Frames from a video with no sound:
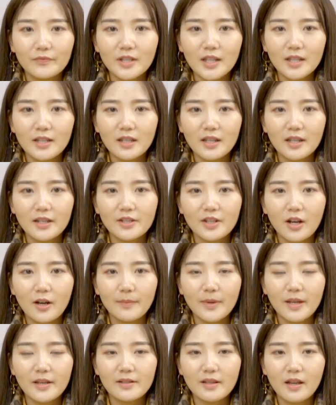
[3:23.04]
在这里，
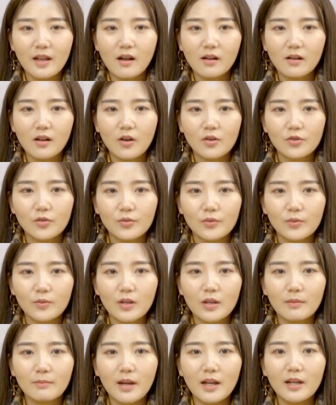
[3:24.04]
小编想要告诉女
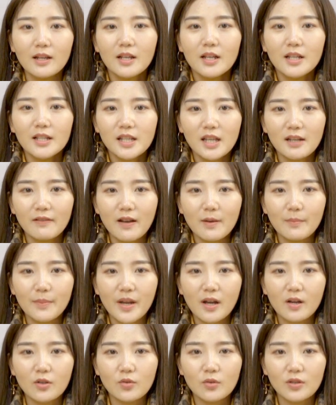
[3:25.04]
人们，千万
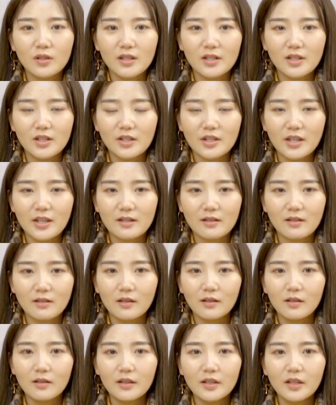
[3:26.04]
不要做这四件
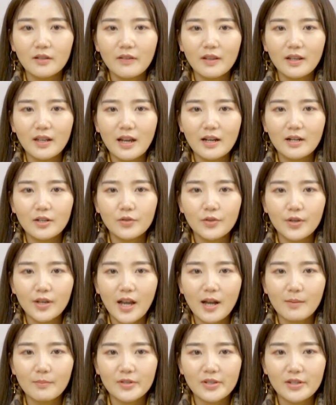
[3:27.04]
事，因为男人最
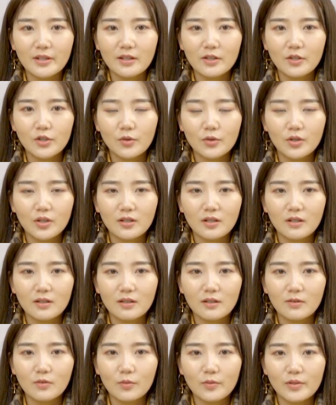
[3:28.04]
看不起的就是这
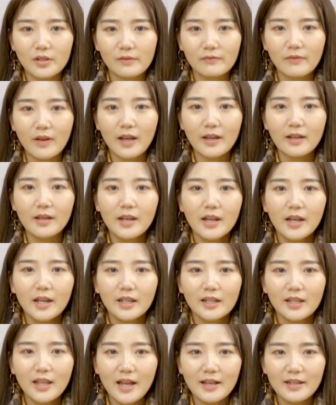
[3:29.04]
四种行为。
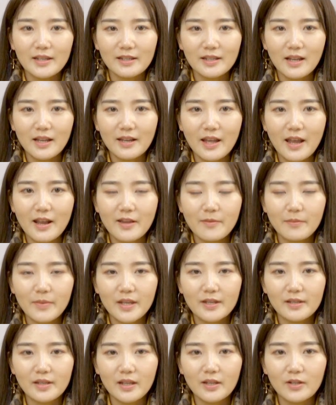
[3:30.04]
一旦你在男人
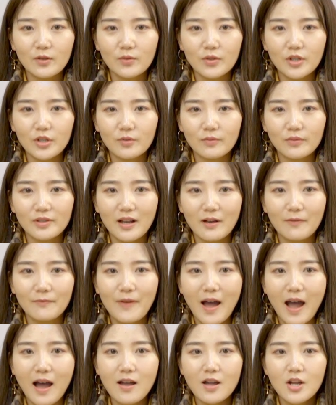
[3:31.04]
面前有这种
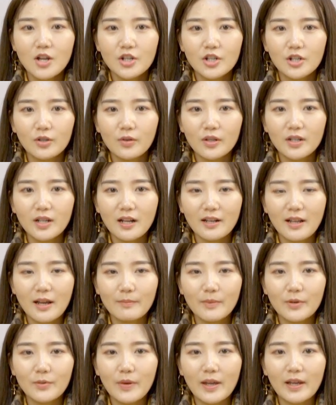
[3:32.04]
想法，只会让
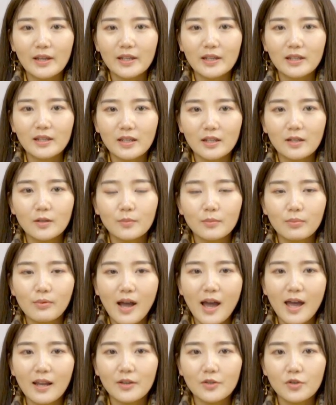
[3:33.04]
他们远离你，不
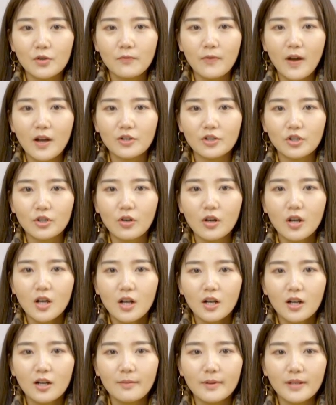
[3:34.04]
爱了就放手，
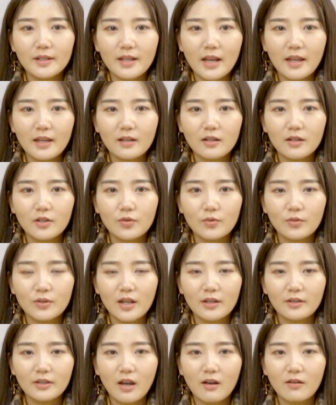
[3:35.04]
何必在一棵树
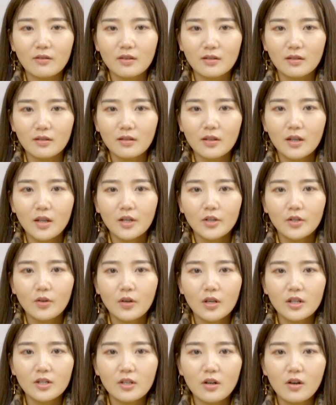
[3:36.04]
上吊死？
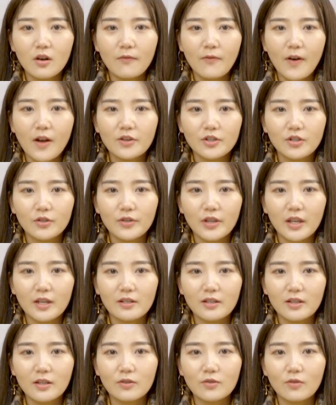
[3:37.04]
有的时候放手
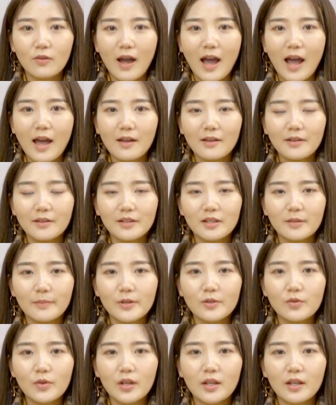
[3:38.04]
也是一种爱，你
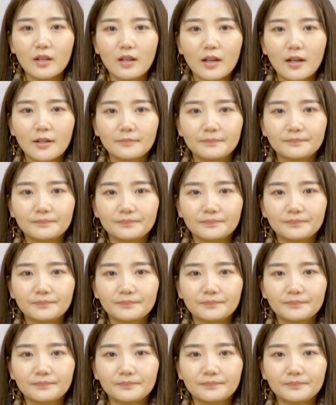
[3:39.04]
们觉得呢？